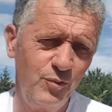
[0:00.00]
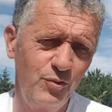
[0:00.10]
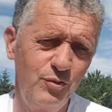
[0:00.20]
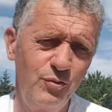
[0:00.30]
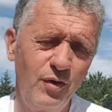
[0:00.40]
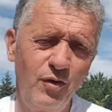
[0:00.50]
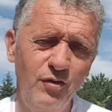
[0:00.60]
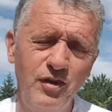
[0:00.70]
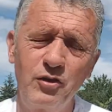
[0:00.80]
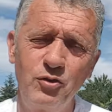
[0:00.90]

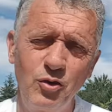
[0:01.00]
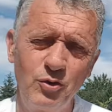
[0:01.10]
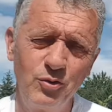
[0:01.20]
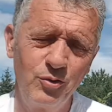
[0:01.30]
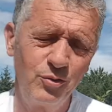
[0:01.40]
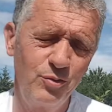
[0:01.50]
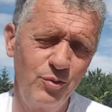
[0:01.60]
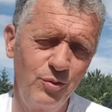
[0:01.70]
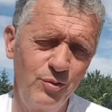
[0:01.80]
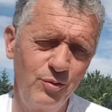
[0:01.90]
différents acteurs
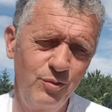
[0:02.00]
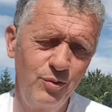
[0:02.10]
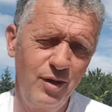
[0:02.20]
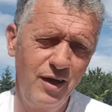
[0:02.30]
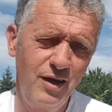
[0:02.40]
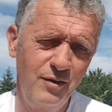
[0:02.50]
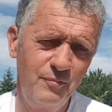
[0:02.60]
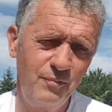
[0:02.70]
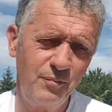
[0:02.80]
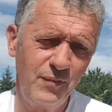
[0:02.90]
de, la,
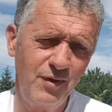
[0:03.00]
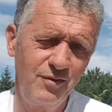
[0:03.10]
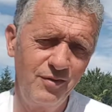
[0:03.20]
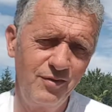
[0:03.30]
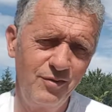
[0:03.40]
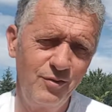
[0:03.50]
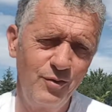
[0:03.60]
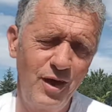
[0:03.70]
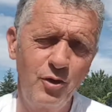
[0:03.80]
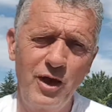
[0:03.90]

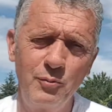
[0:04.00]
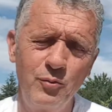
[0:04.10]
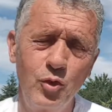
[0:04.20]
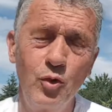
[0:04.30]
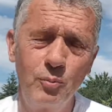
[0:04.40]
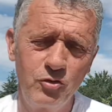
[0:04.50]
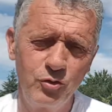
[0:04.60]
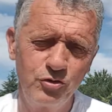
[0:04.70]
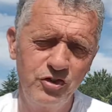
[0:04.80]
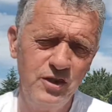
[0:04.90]
la
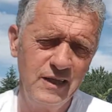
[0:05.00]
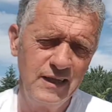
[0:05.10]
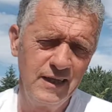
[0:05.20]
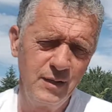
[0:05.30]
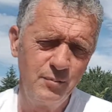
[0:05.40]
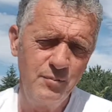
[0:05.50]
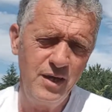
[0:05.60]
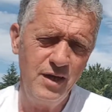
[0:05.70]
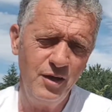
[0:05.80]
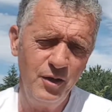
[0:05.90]
collapsologie,
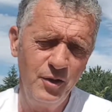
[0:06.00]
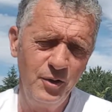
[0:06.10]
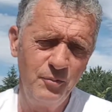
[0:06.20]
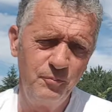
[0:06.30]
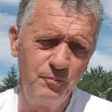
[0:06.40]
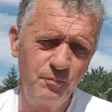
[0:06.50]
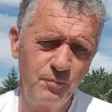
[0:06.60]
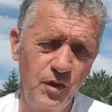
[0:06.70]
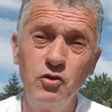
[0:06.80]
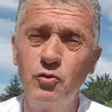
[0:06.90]
mais
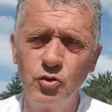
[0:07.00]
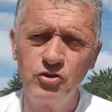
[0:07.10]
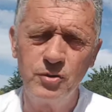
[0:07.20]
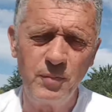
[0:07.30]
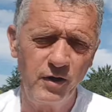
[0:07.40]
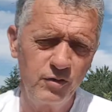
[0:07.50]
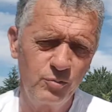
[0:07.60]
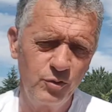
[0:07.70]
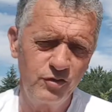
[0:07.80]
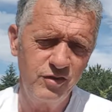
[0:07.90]
Yves Cochet, par
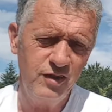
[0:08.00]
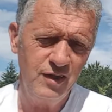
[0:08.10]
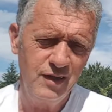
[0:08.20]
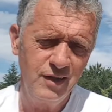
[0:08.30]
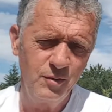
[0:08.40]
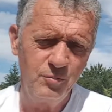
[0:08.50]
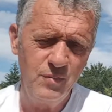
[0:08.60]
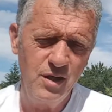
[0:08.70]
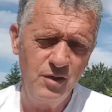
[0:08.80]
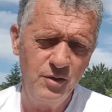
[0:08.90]
exemple, aussi.
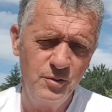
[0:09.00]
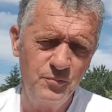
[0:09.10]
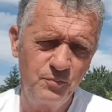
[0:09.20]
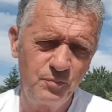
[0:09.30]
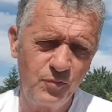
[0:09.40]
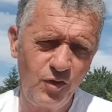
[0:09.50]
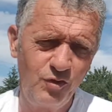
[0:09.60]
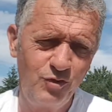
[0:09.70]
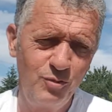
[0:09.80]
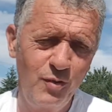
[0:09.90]
Mais
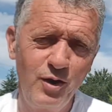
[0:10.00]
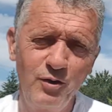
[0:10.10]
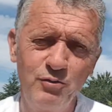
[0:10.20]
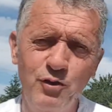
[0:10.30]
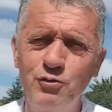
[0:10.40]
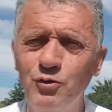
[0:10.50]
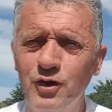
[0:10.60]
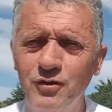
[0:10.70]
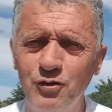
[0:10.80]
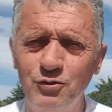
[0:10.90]
ce qui m'a fait
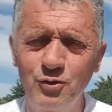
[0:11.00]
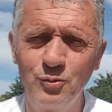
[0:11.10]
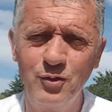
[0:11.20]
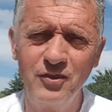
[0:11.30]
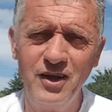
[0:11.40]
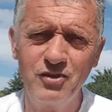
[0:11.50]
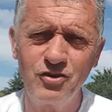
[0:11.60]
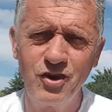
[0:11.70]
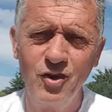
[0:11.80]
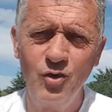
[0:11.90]
sourire dans ce
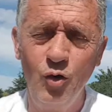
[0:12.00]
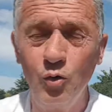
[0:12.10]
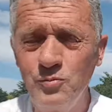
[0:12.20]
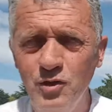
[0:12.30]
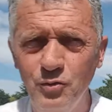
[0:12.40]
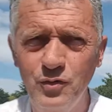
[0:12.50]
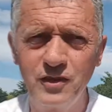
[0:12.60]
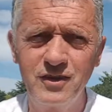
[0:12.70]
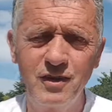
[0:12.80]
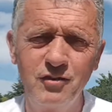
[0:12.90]
reportage, hormis le
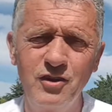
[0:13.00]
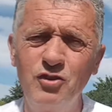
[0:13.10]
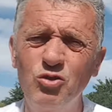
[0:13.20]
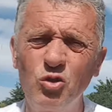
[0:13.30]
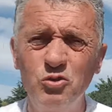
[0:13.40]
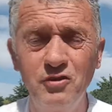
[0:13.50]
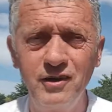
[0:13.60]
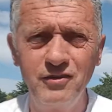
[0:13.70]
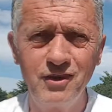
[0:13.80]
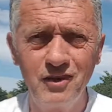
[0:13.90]
fait qu'il y avait des
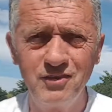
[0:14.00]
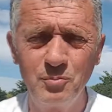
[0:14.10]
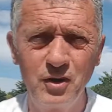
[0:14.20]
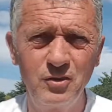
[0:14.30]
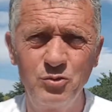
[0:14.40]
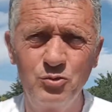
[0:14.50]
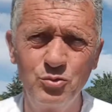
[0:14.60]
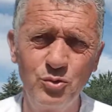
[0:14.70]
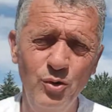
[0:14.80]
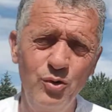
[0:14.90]
survivalistes, là c'est pas du
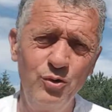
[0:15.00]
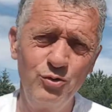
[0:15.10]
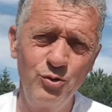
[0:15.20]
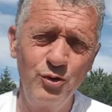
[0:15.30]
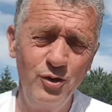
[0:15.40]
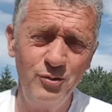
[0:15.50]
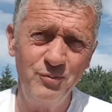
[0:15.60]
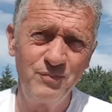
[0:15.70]
tout euh, souriant.